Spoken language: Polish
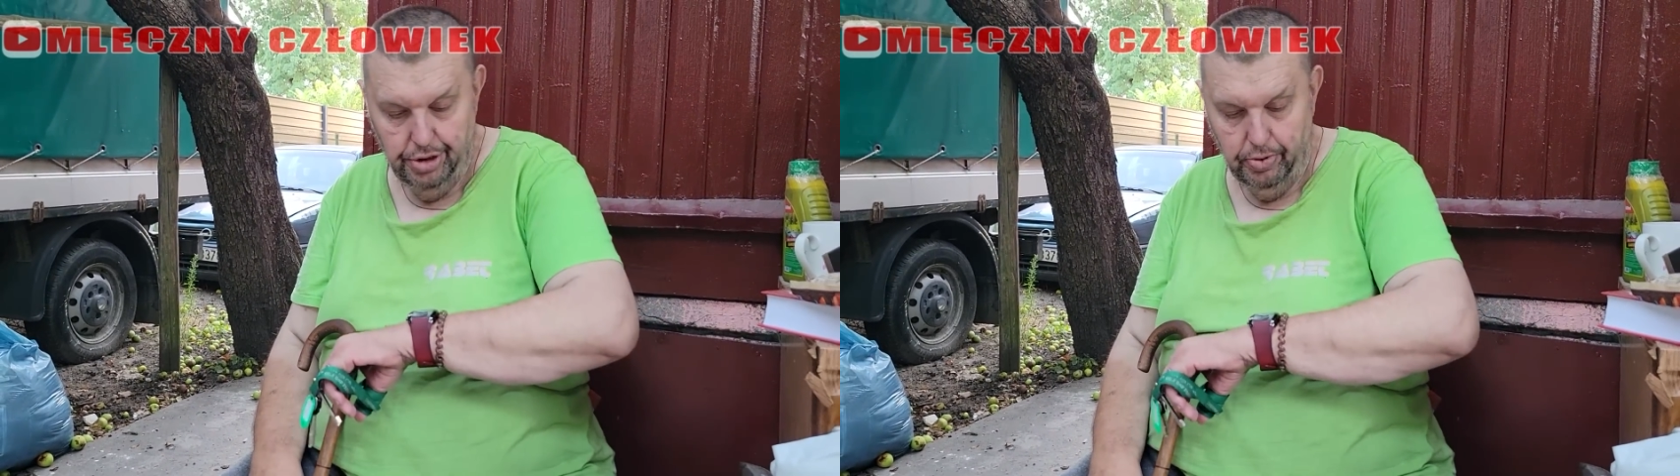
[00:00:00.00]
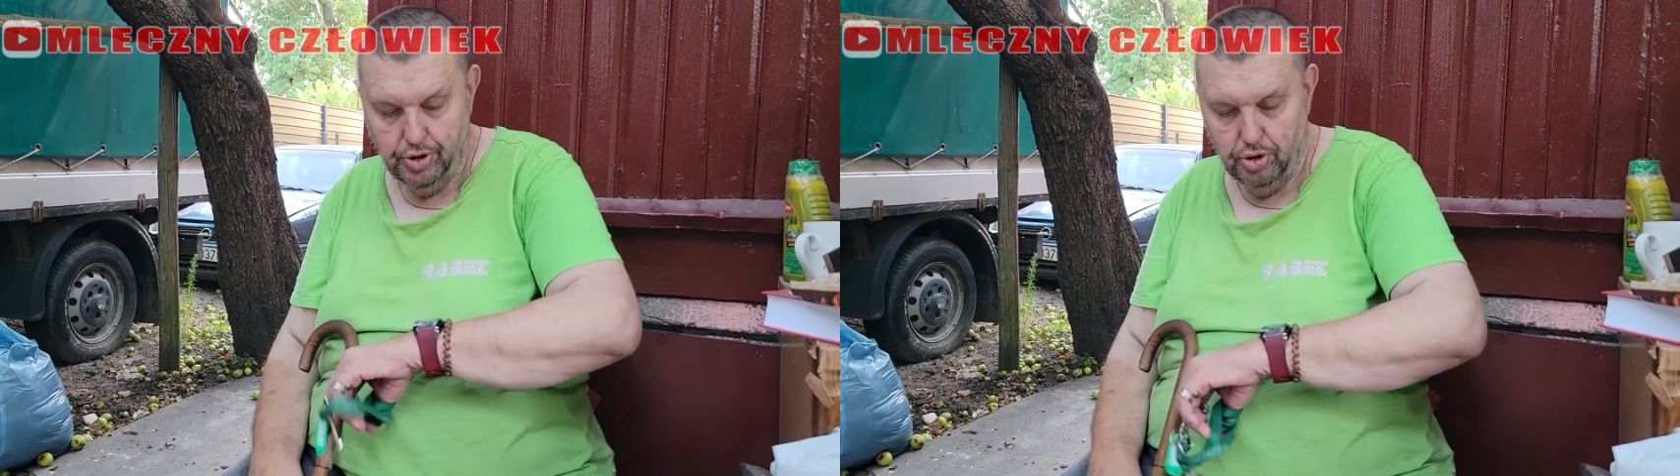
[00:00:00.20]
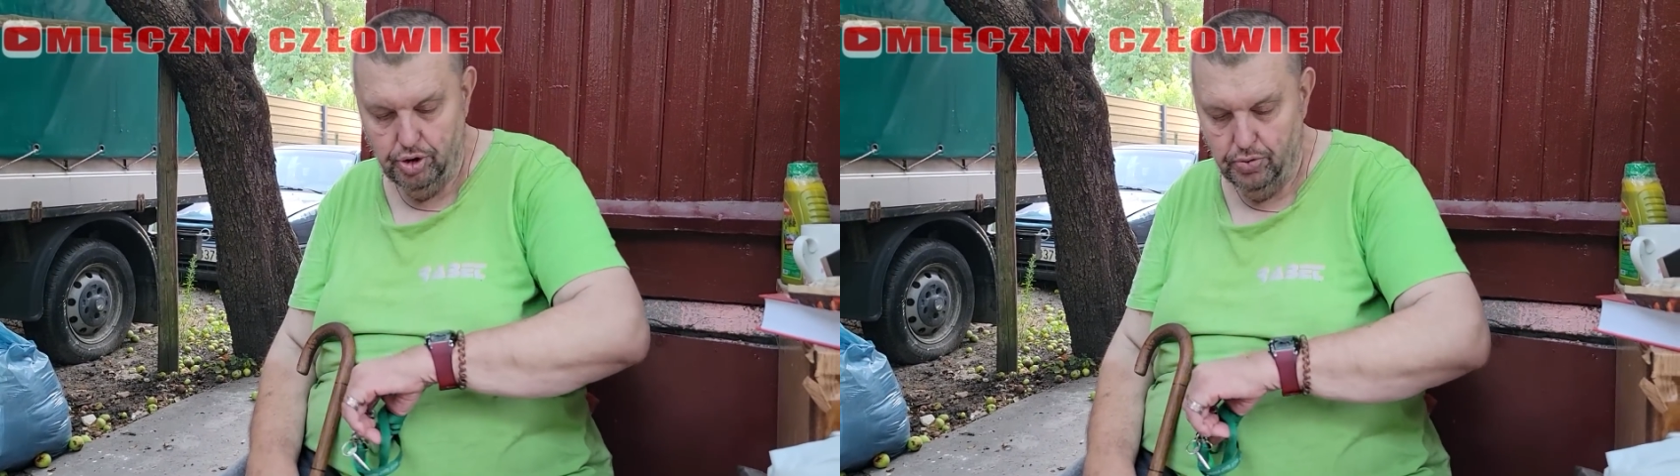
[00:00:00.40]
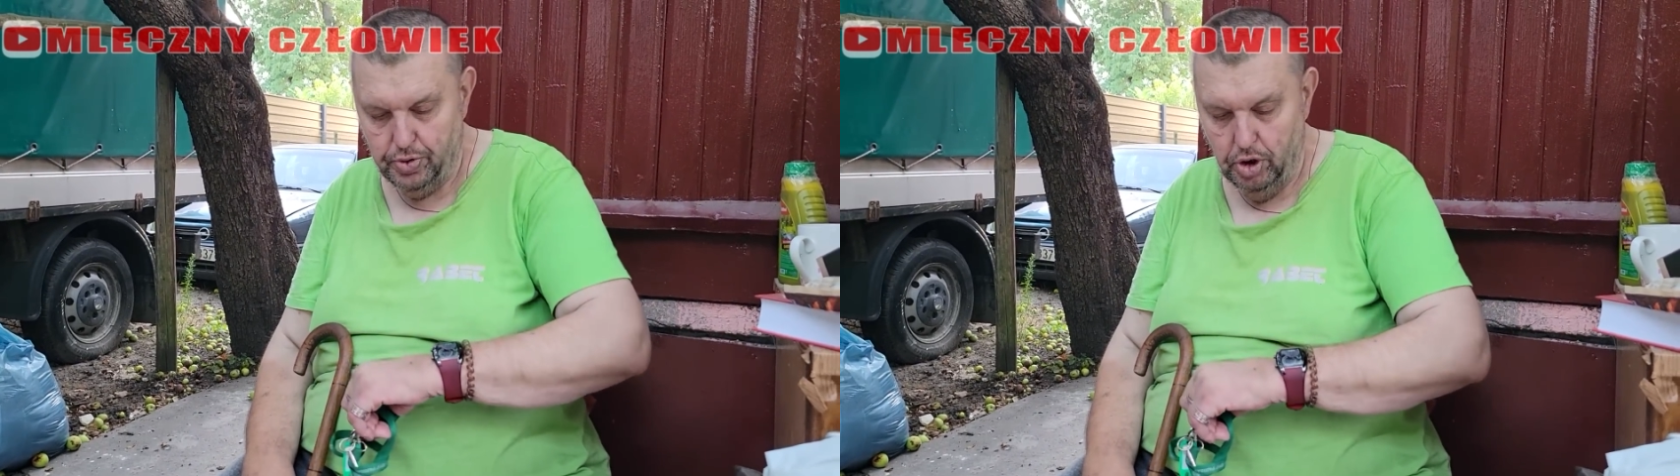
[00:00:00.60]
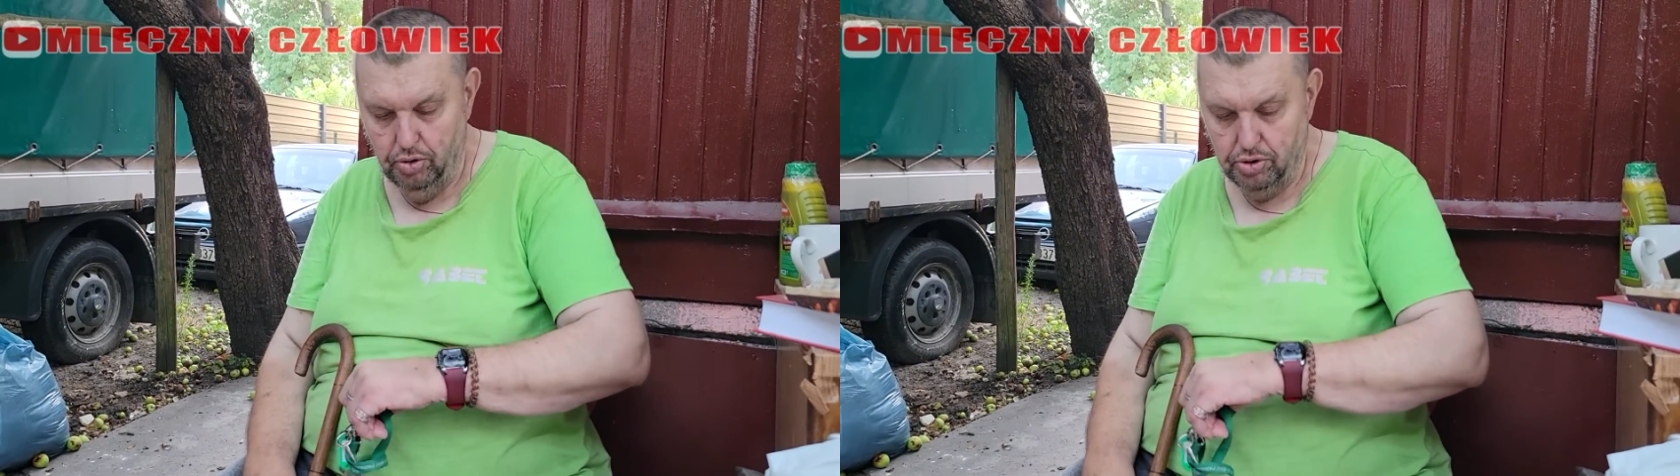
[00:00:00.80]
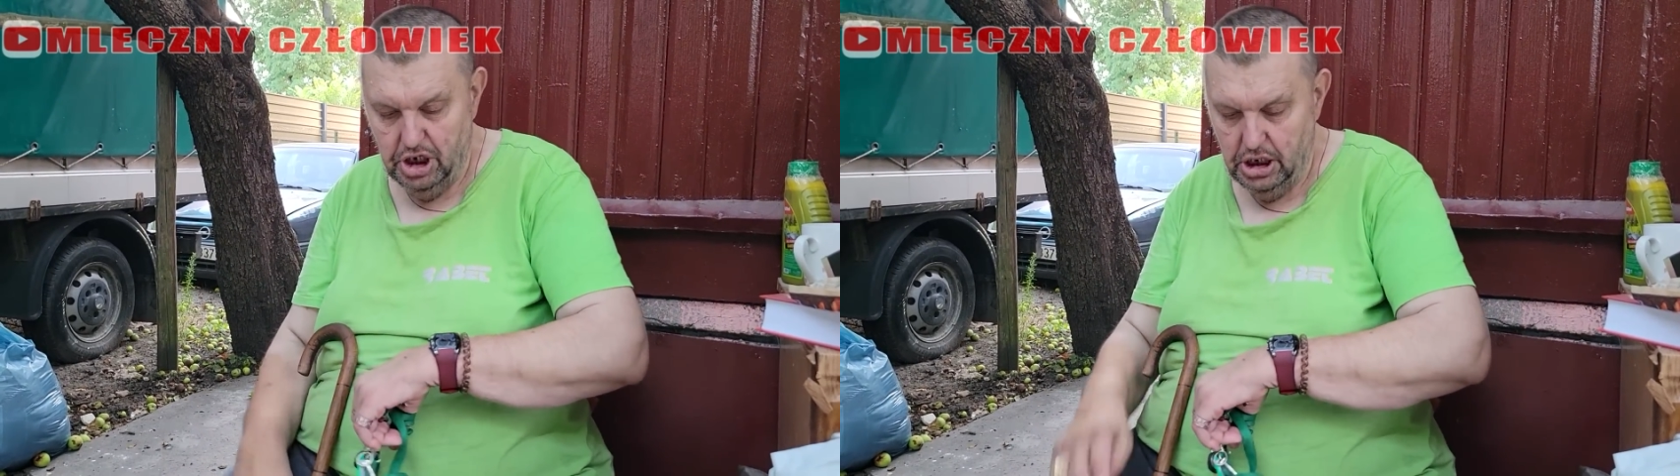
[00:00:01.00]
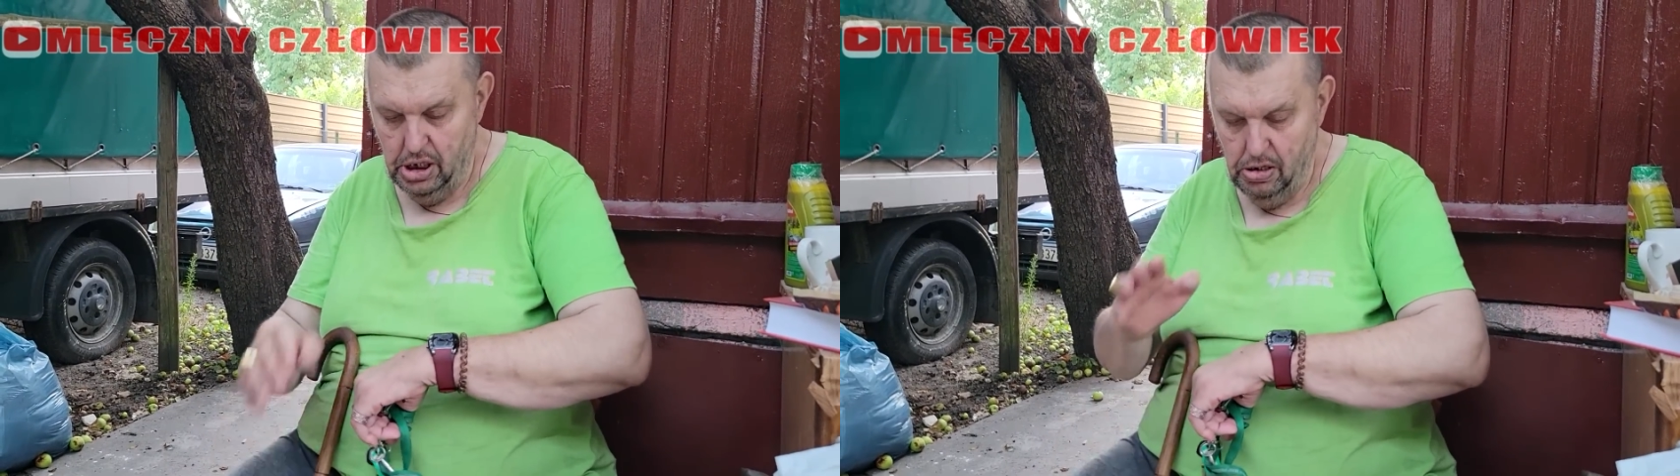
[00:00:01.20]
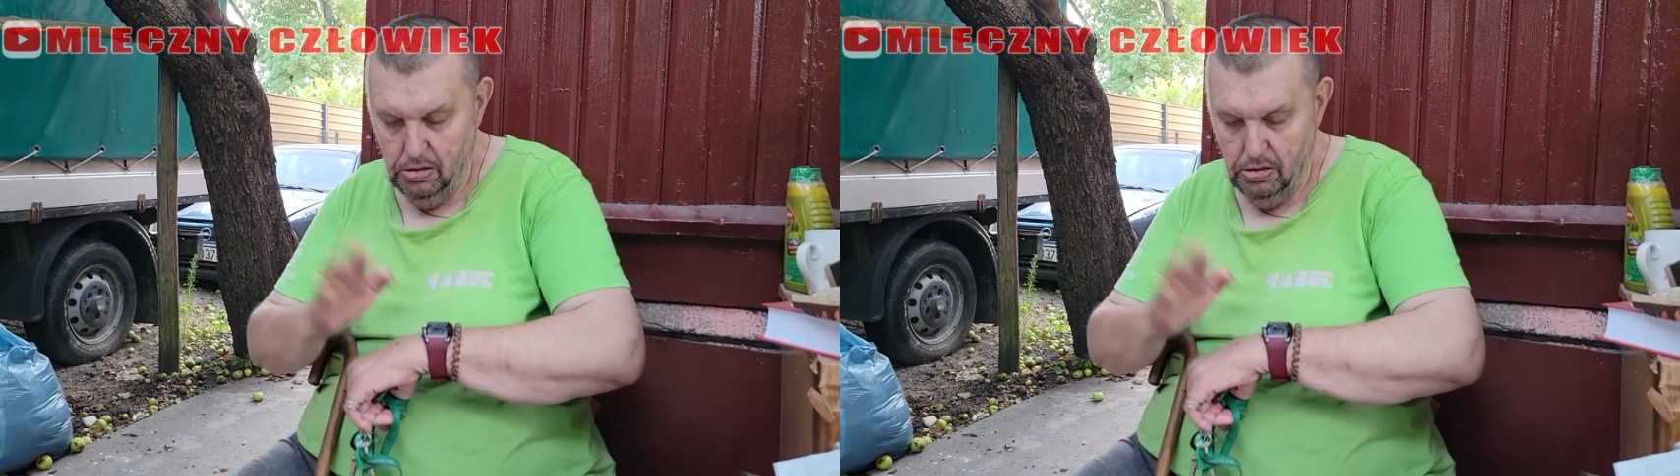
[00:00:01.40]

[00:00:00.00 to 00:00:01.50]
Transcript: bądź chodź do przodu. Teraz nie,